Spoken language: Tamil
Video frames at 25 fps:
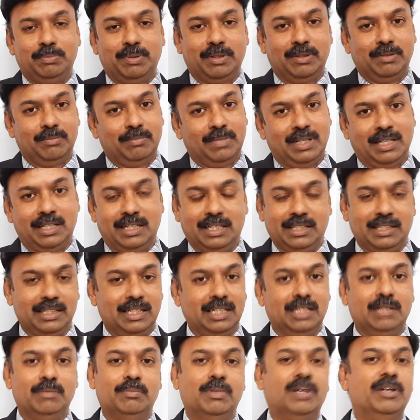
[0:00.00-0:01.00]
இப்போ
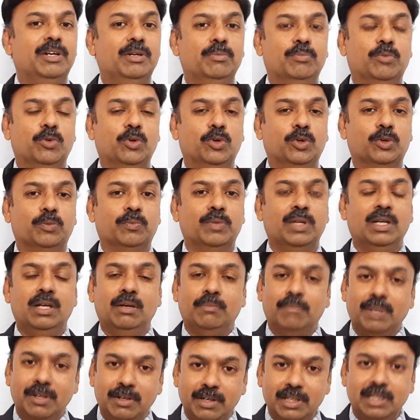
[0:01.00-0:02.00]
மார்க்கெட்டுகளுக்கு மறுபடியும் போகணும்
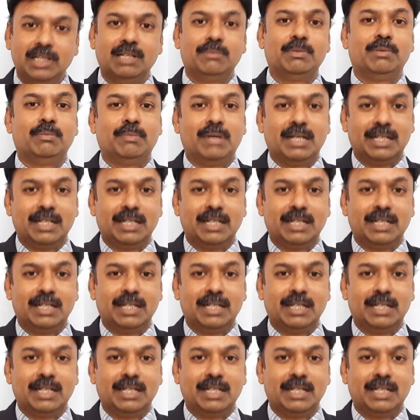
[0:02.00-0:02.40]
மறுபடியும் நம்ம